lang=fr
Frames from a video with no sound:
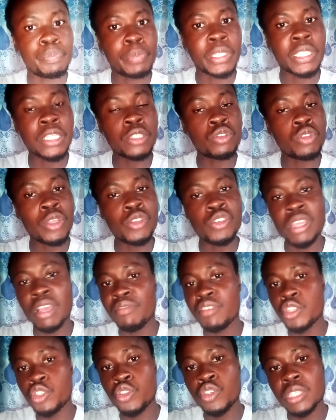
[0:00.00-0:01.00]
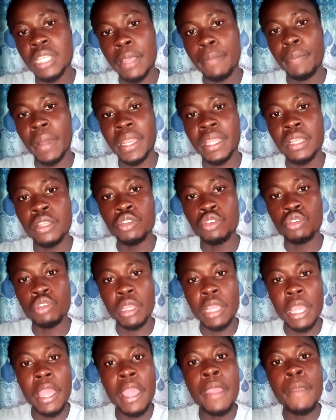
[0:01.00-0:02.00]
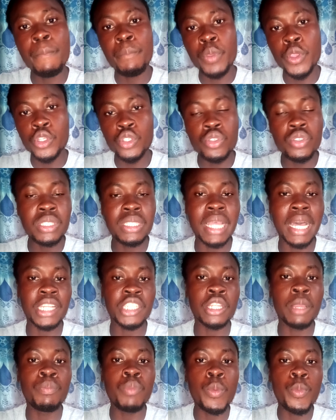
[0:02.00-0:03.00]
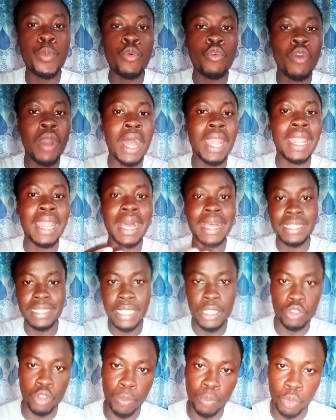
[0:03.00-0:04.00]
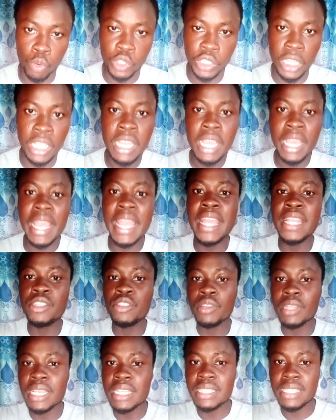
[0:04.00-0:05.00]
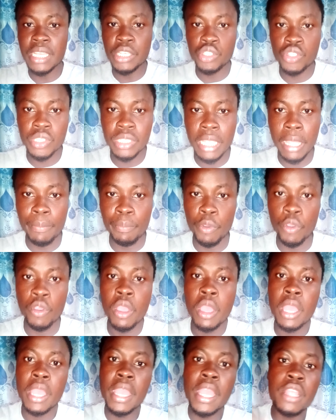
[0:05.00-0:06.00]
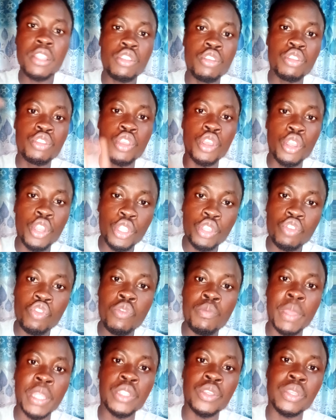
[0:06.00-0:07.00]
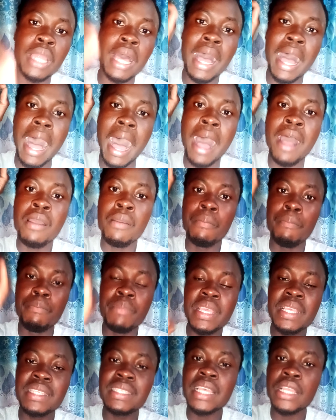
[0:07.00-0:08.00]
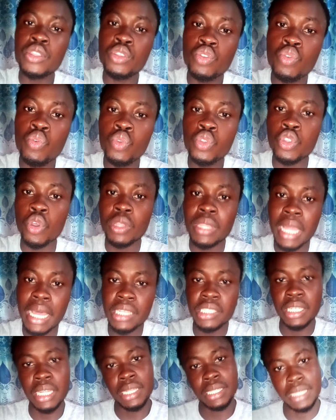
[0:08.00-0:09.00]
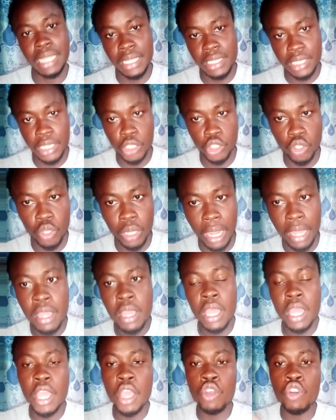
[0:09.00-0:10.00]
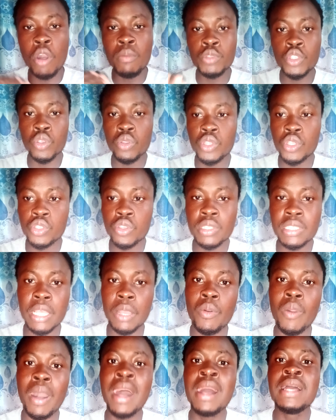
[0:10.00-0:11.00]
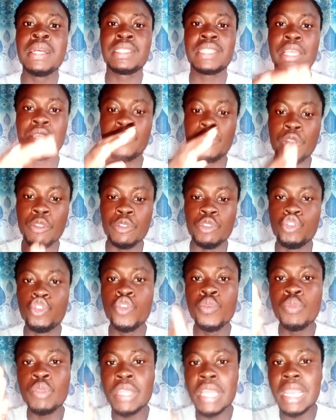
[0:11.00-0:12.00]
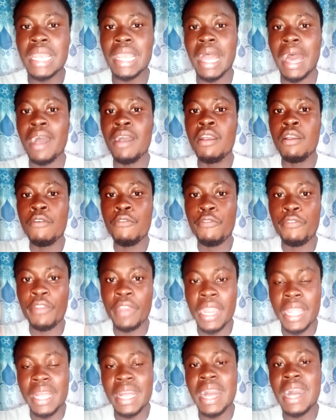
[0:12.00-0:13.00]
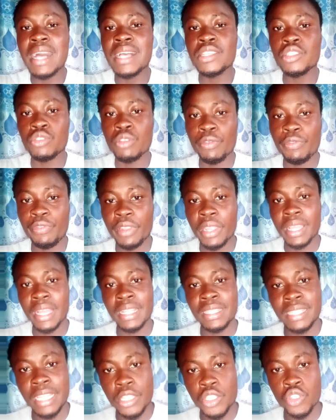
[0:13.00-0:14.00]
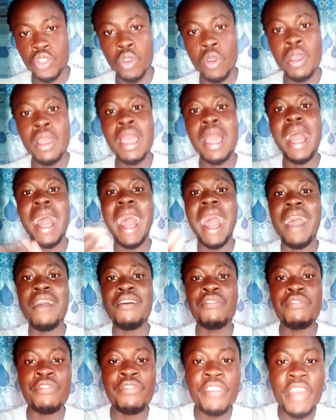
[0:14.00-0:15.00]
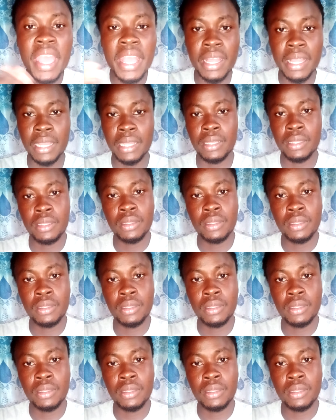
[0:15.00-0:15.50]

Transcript: peut-être toi tu avais juste épargné un peu juste d'argent pour pouvoir lancer ton projet. Et il te restait juste un peu. Et tu te retrouves maintenant à miser tout ton argent dans ces jeux-là. Et comme solution, c'est quoi C'est de diminuer la fréquence de fréquentation avec